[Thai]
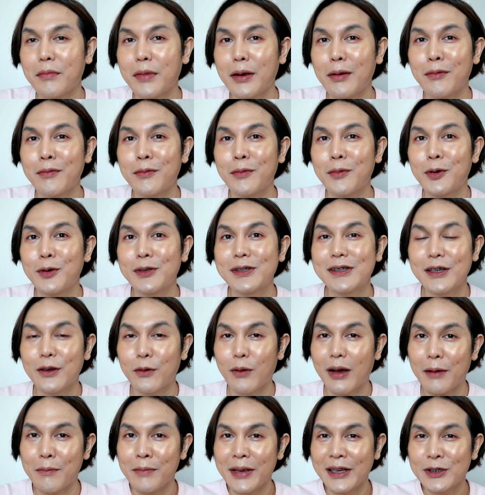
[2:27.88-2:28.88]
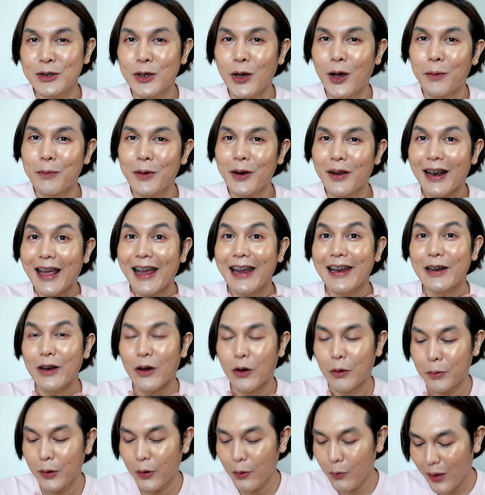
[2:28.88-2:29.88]
มันรู้สึกว่าไม่ชอบเท่าไหร่
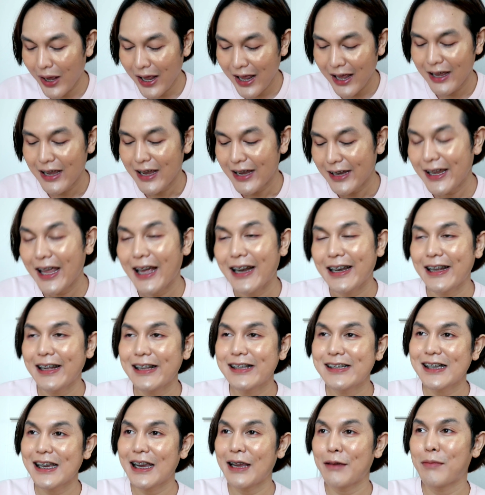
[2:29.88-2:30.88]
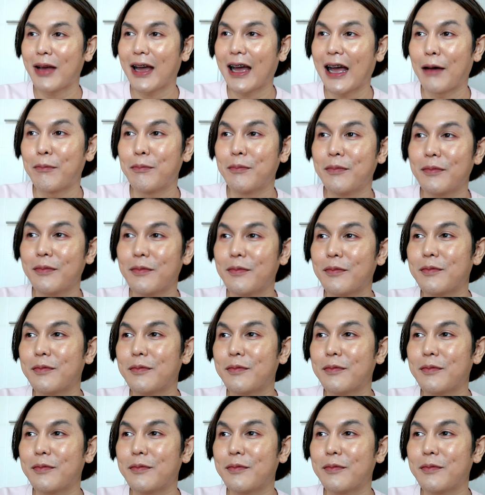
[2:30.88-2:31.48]
เนาะเพราะว่าอย่างที่เจมครับ